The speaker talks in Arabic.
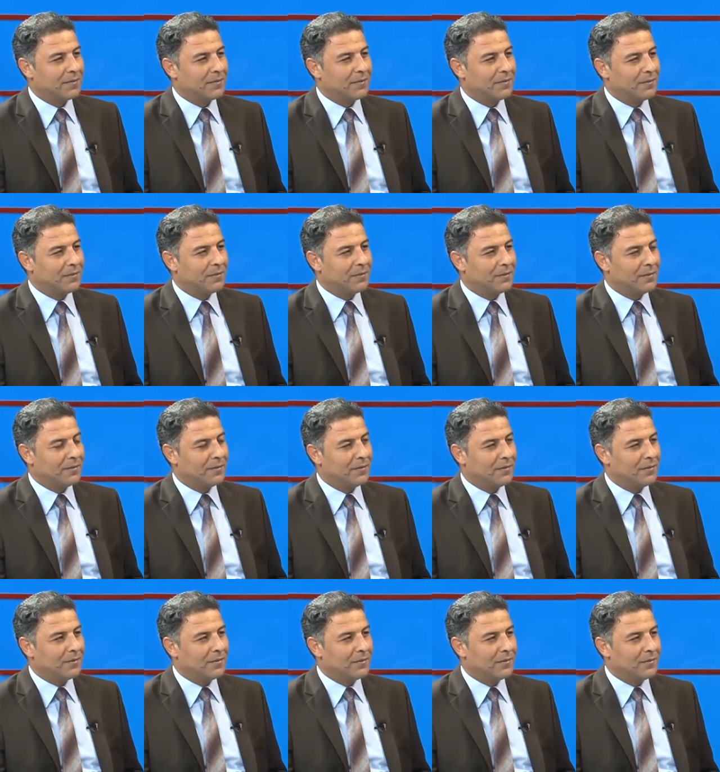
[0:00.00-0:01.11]
شوف هي
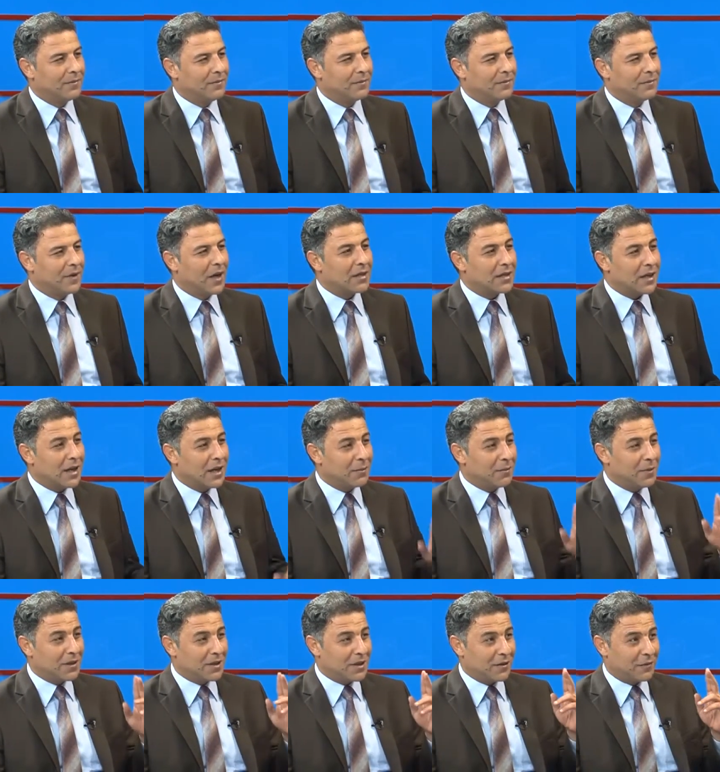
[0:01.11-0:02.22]
صلاح الدين اسالك
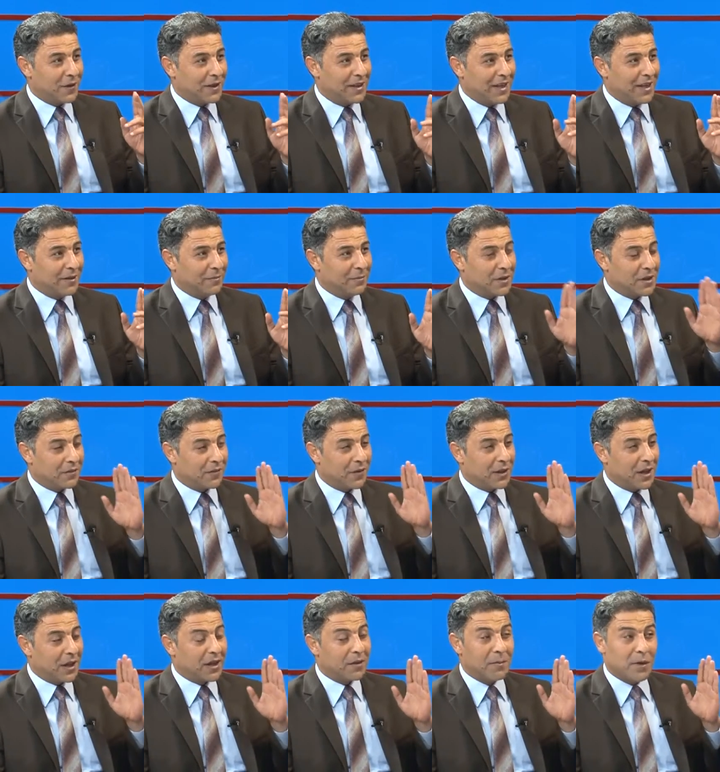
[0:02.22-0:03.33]
بالصفتين
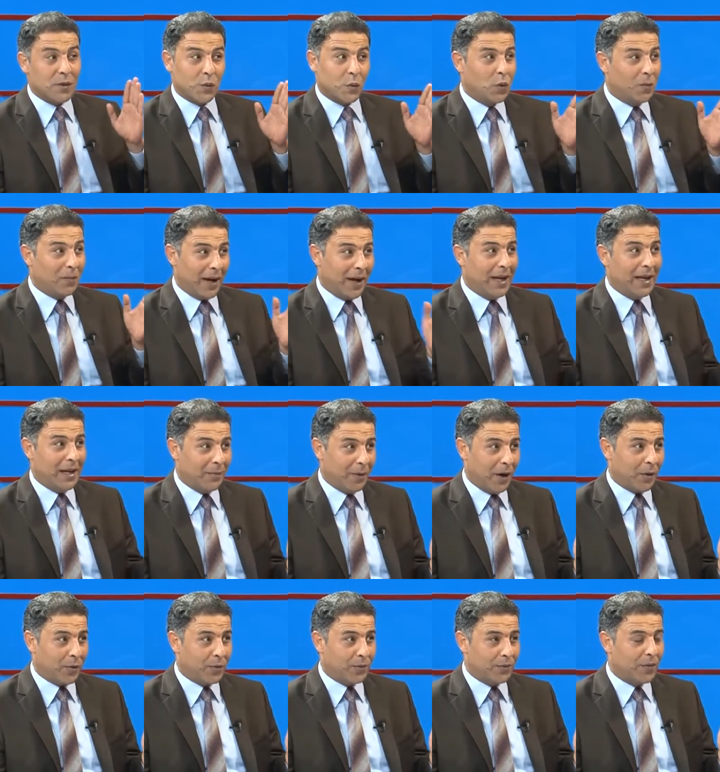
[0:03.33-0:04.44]
بصفتك نعم. مسؤول محلي
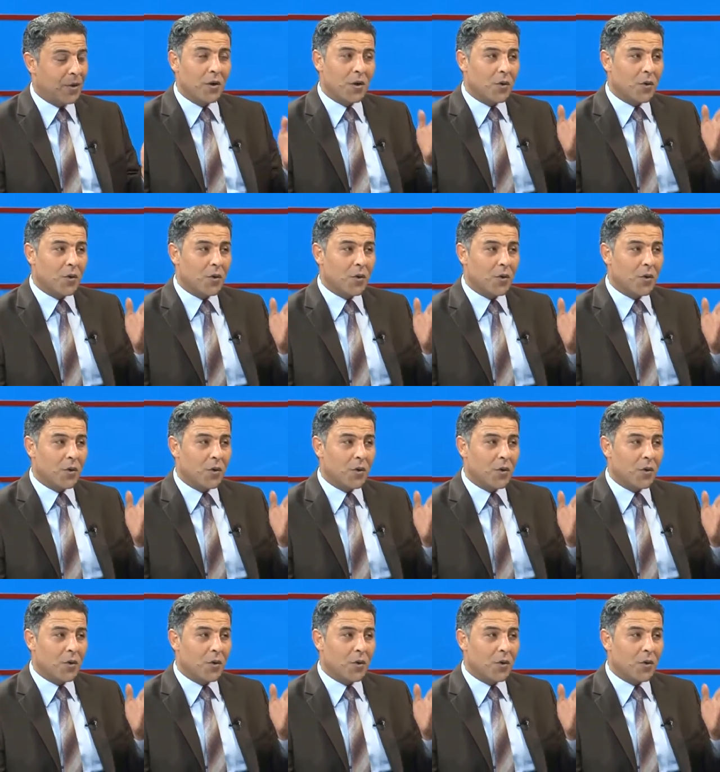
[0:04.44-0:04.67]
معروف نعم.